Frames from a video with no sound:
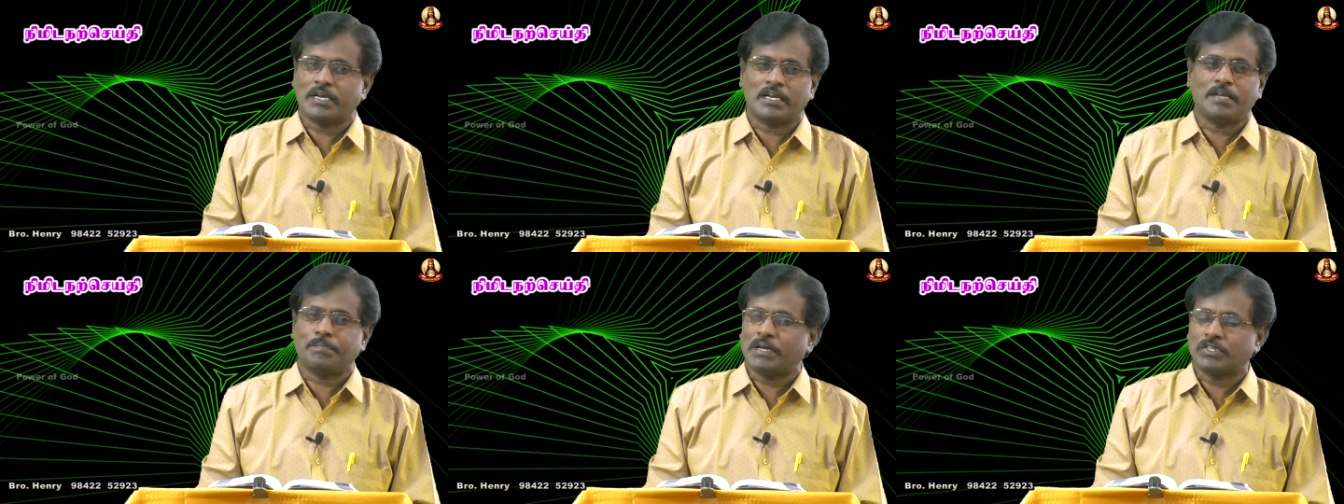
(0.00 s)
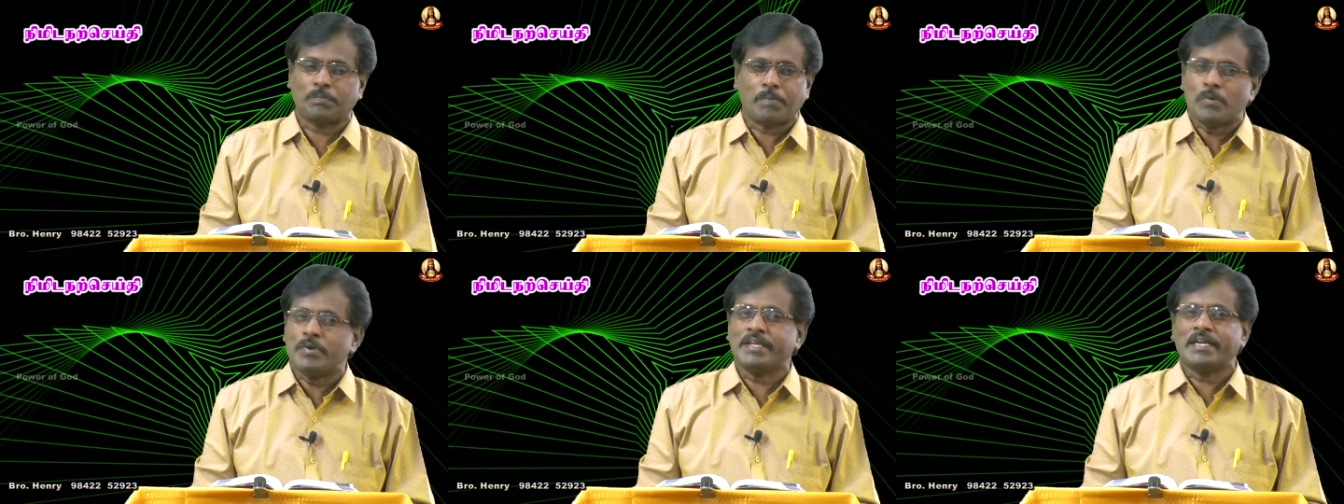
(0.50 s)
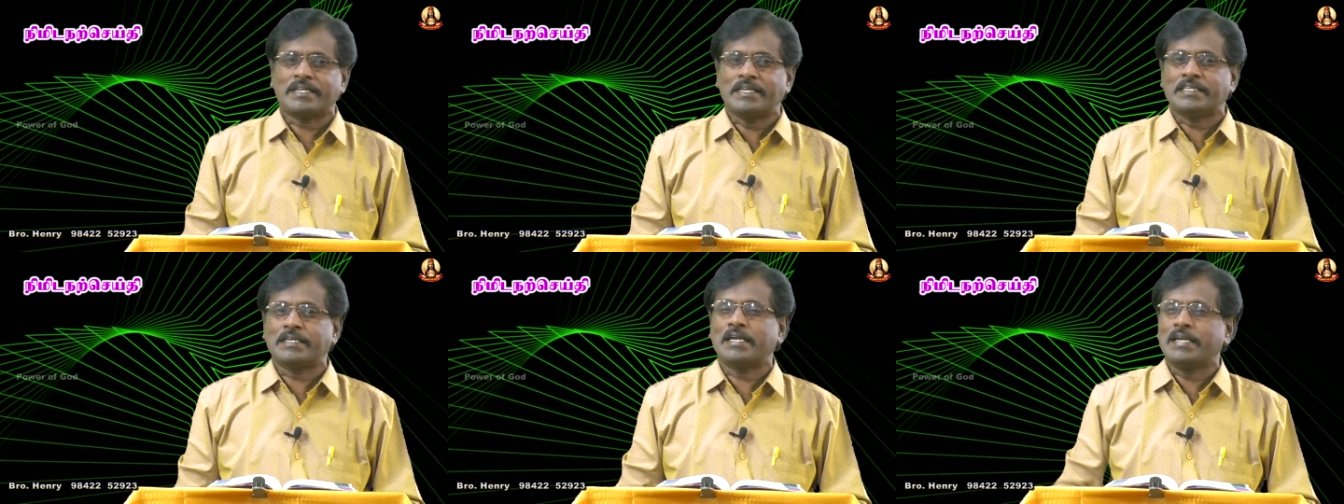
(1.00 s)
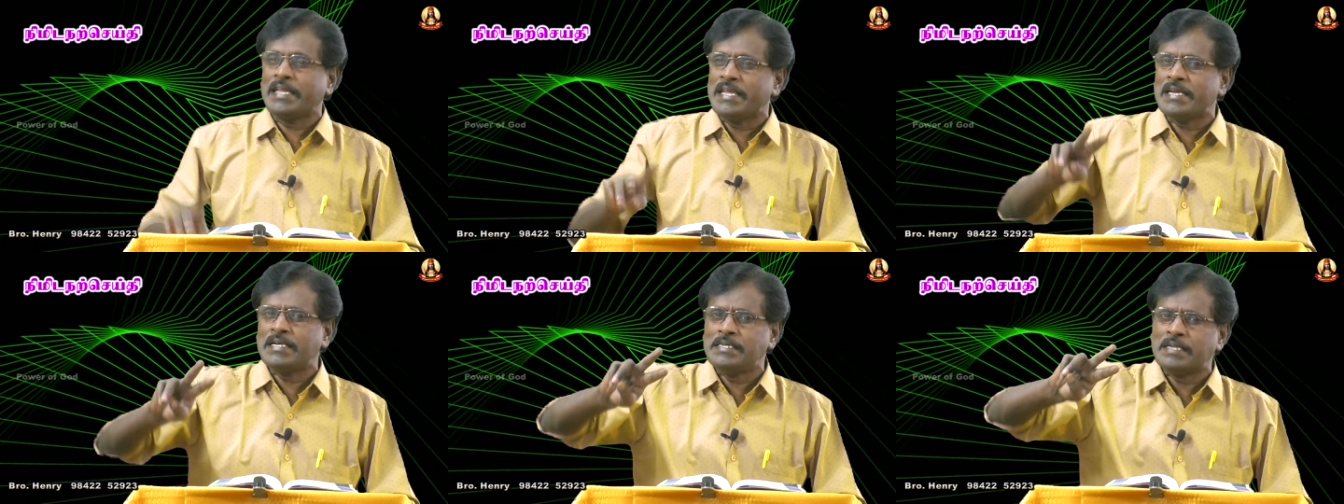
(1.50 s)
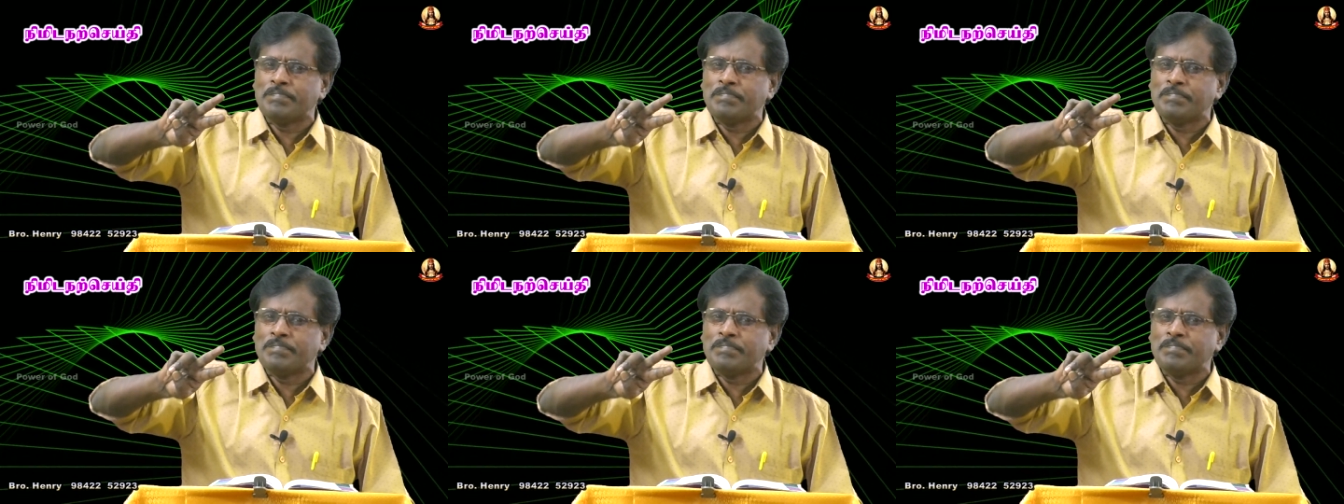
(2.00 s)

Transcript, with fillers: மக்களை பார்த்து பவுடியார் கேட்கிறார் நீங்கள்